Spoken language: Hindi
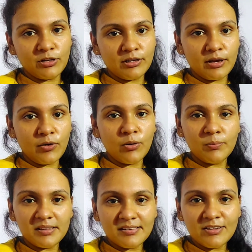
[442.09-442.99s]
जाता है और
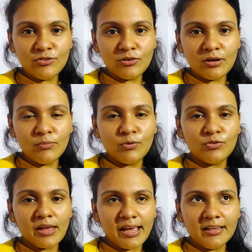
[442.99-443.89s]
मशीन जो है वो
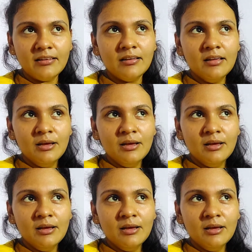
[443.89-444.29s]
शायद